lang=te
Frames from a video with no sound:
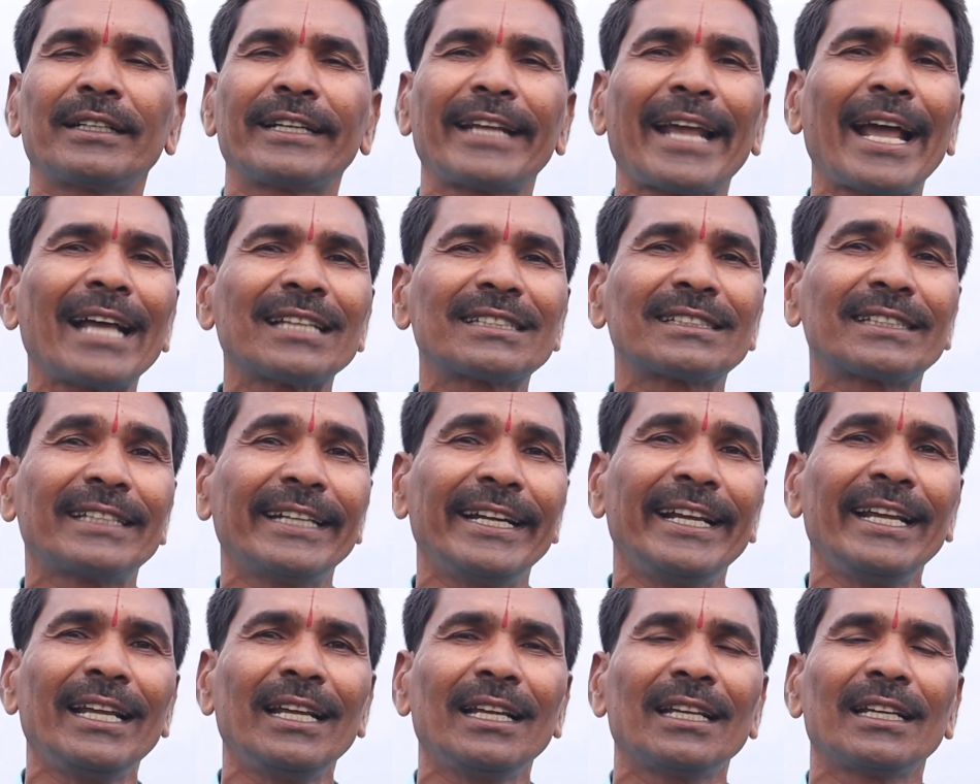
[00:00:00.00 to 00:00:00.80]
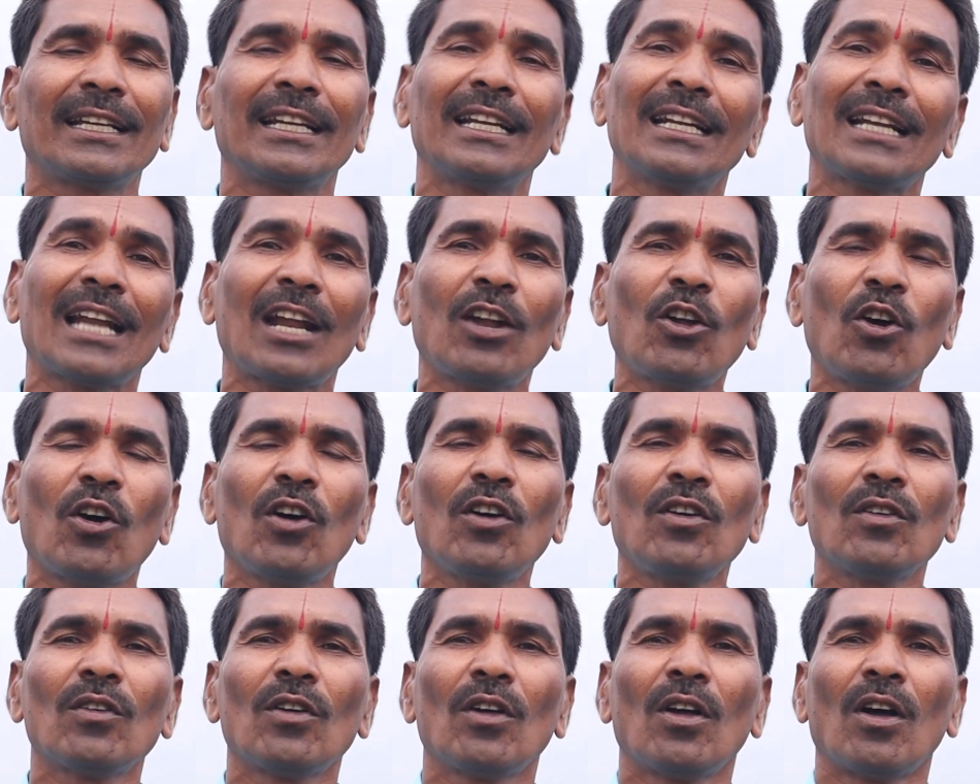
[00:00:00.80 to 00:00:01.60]
డ్యాస్ త్రీ ఇండ్లలో
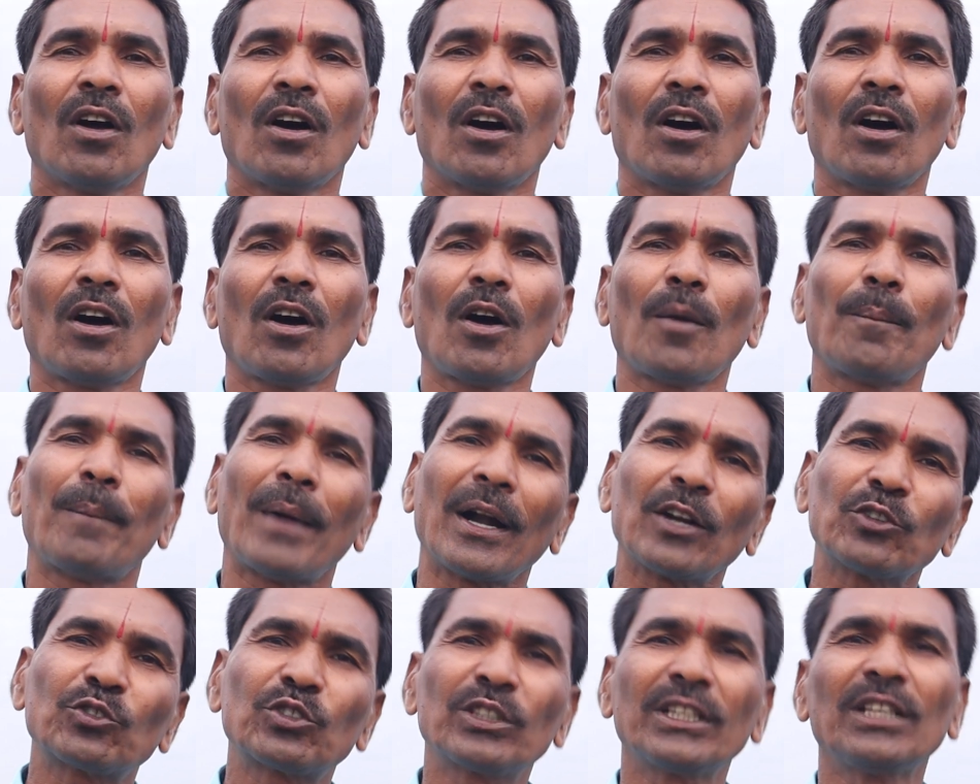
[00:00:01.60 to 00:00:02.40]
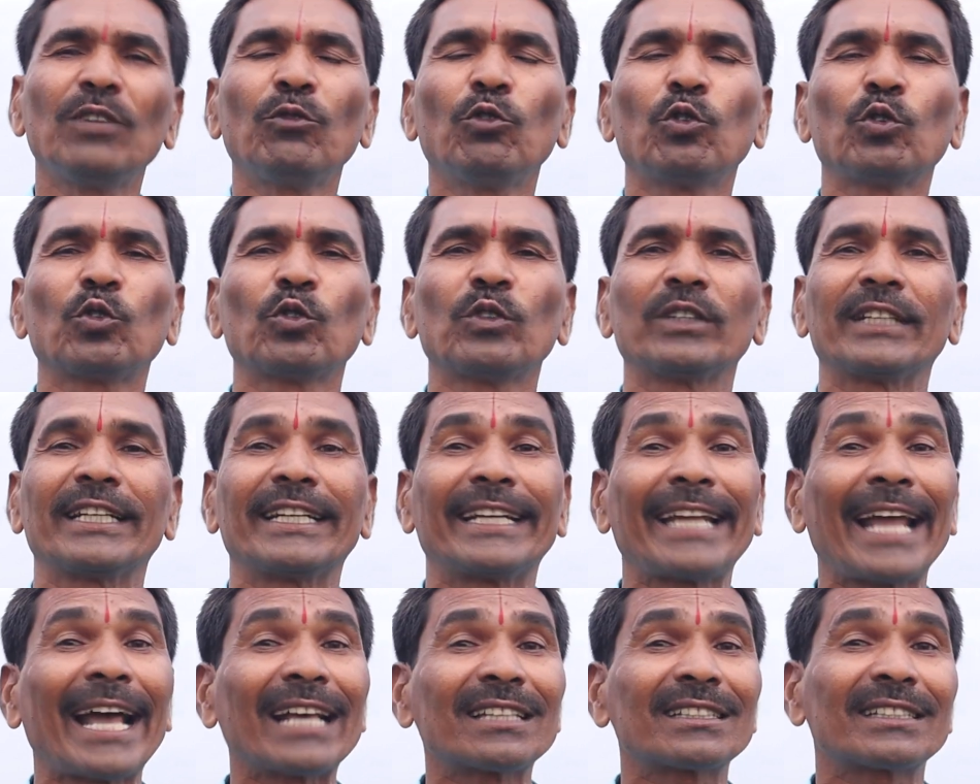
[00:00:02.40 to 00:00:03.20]
బడుసుది ఉంటుంది
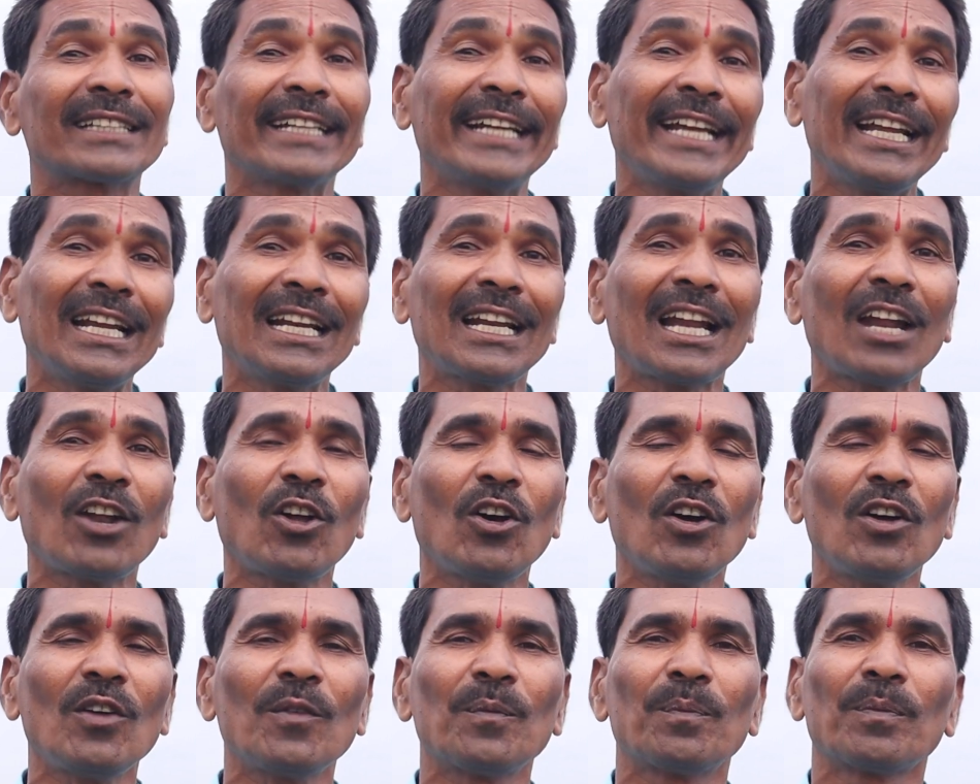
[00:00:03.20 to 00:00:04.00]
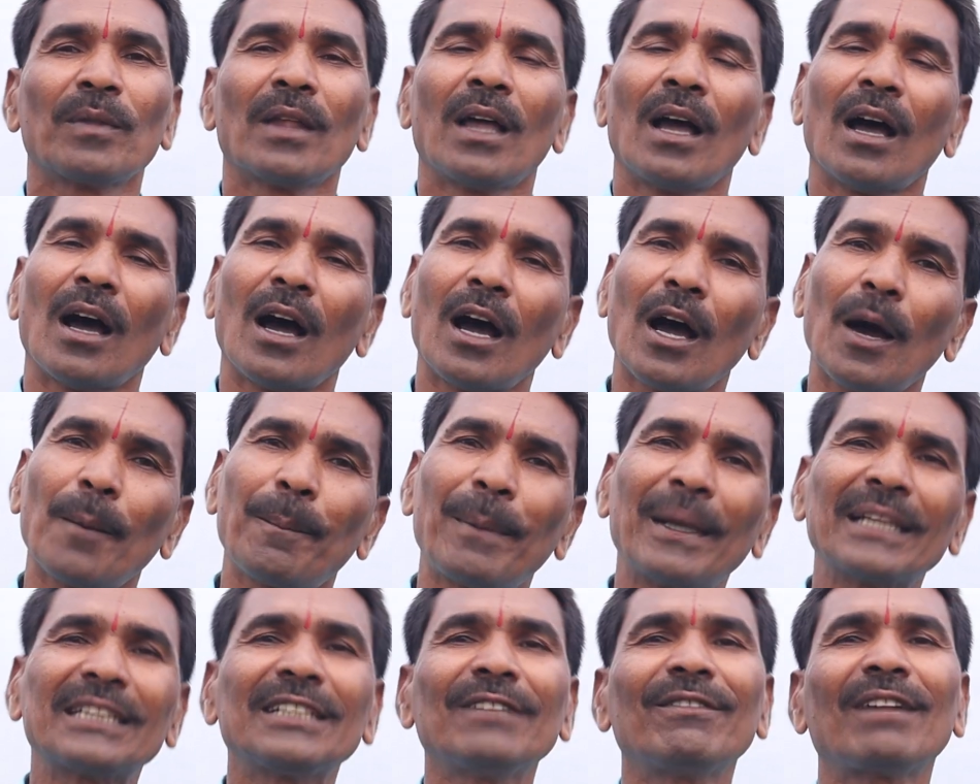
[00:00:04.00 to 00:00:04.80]
డ్యాస్ త్రీ ఇండ్లలో
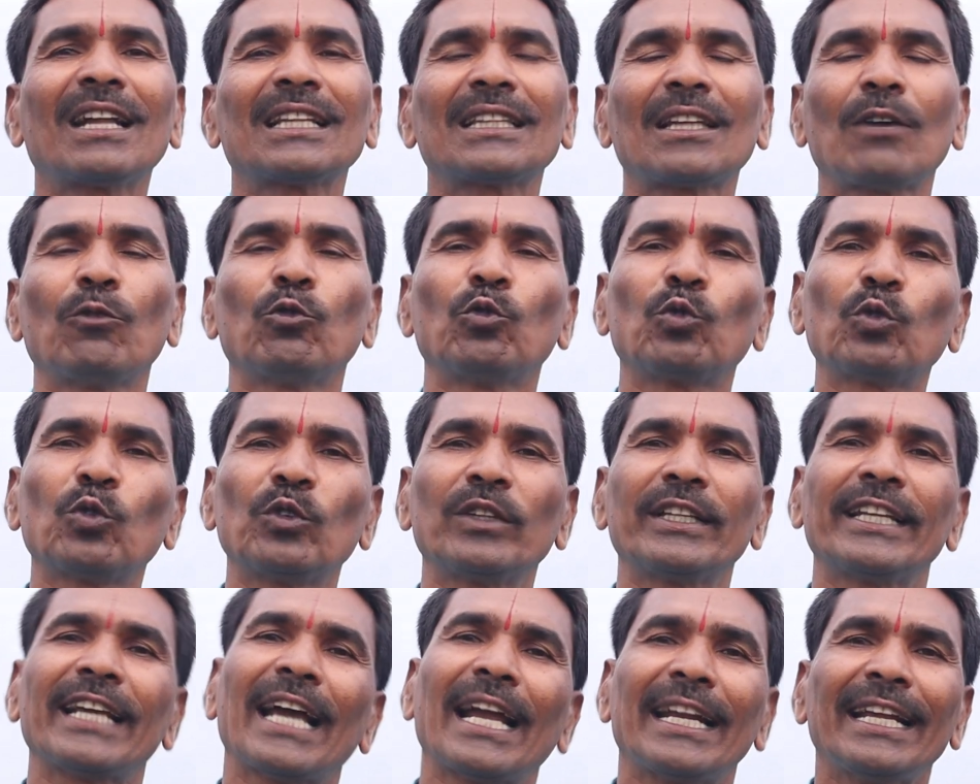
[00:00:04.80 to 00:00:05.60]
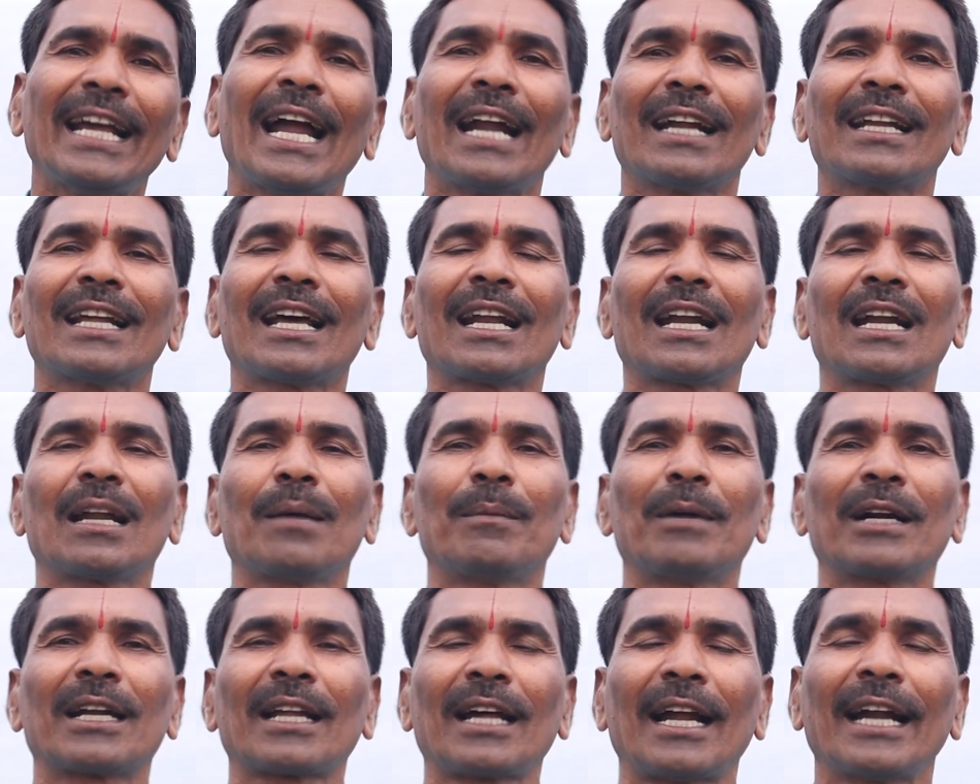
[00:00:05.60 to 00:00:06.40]
పతివ్రత ఉంటుంది అని
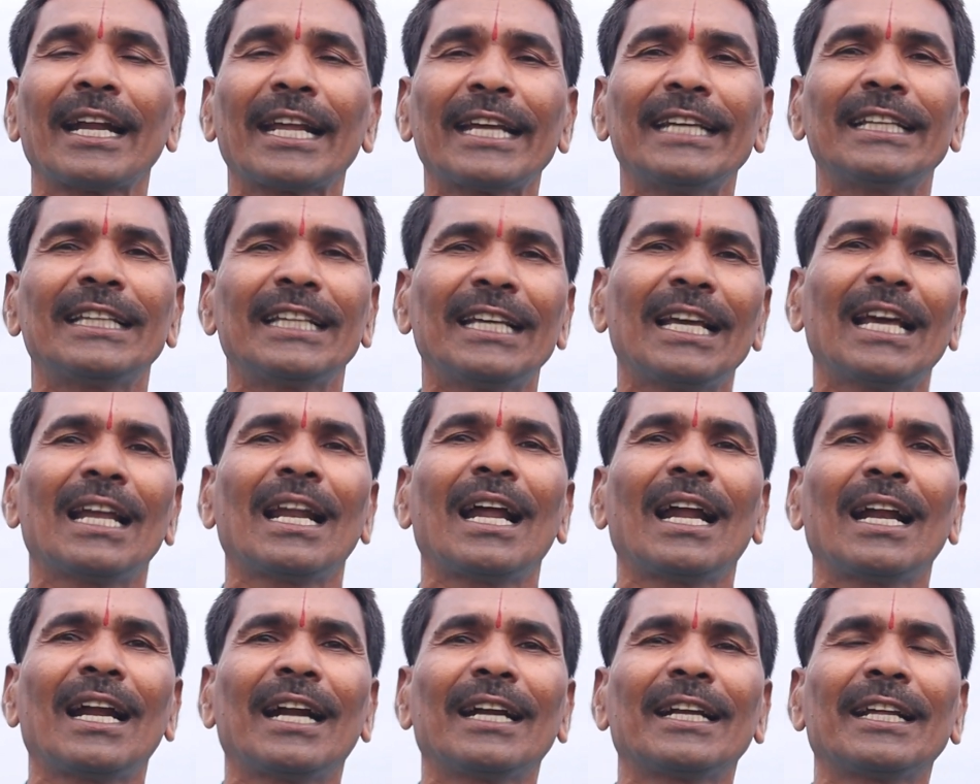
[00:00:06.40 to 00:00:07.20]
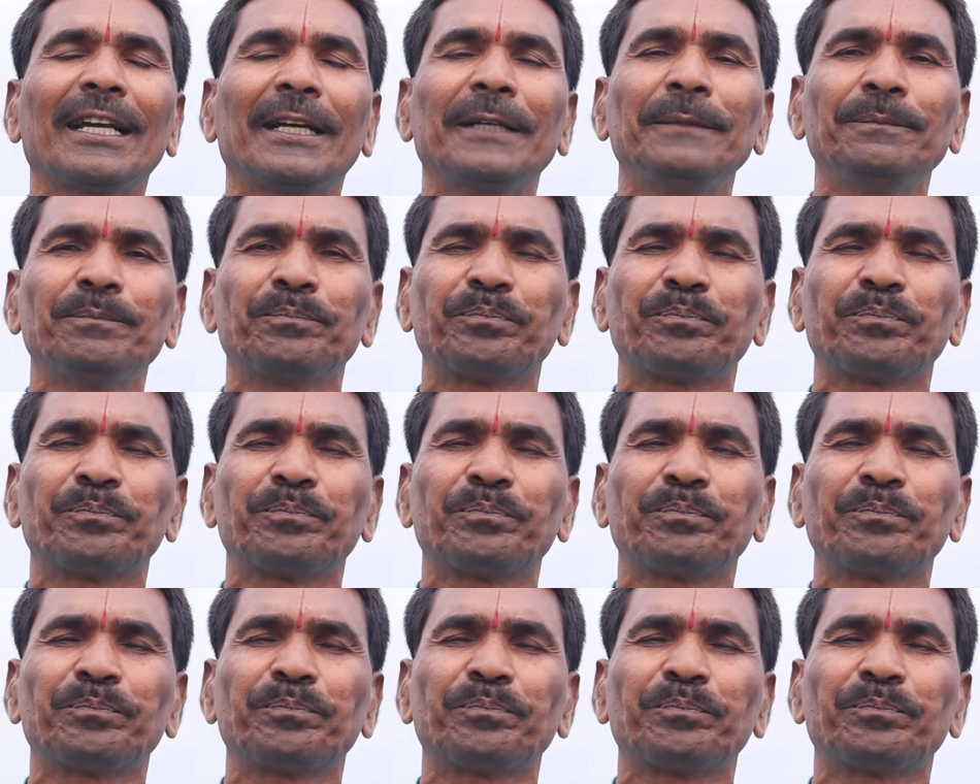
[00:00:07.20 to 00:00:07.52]
అంటారన్నమాట అంటే ఇది ఎలా అంటే